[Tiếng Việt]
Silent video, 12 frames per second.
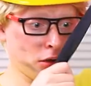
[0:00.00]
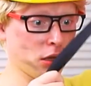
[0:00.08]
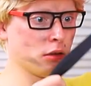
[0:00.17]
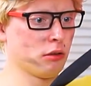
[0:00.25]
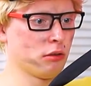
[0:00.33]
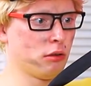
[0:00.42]

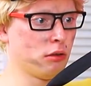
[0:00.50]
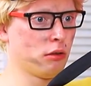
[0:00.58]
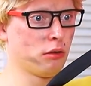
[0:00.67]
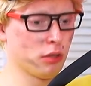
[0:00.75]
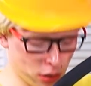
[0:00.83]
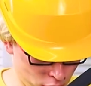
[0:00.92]
Oops,
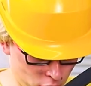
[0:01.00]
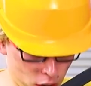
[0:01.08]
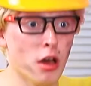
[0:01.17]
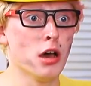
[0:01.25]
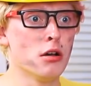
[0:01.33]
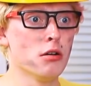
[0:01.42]
tiếc là
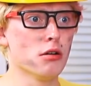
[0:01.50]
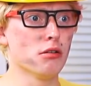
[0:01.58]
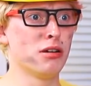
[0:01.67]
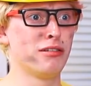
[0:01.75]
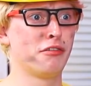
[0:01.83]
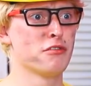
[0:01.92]
mình không đủ
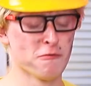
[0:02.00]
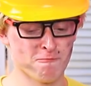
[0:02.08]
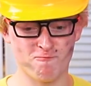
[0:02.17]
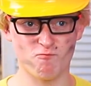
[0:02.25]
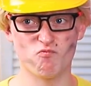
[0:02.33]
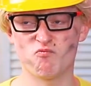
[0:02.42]
tiền để mua ba
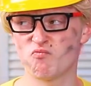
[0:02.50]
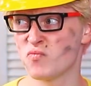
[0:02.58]
lô.